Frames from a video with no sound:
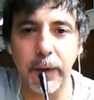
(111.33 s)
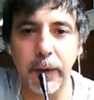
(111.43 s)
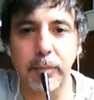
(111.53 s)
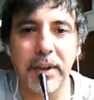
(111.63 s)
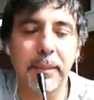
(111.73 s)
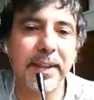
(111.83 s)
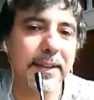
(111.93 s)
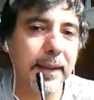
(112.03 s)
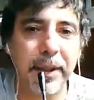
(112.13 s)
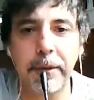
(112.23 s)
Supuestamente
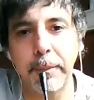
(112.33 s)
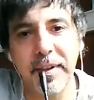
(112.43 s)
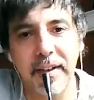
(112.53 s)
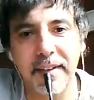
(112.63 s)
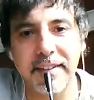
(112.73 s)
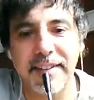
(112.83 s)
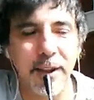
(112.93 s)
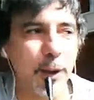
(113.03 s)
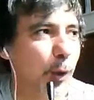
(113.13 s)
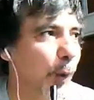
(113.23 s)
también iba a empezar
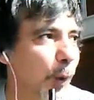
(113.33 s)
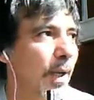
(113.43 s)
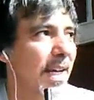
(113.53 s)
diciendo,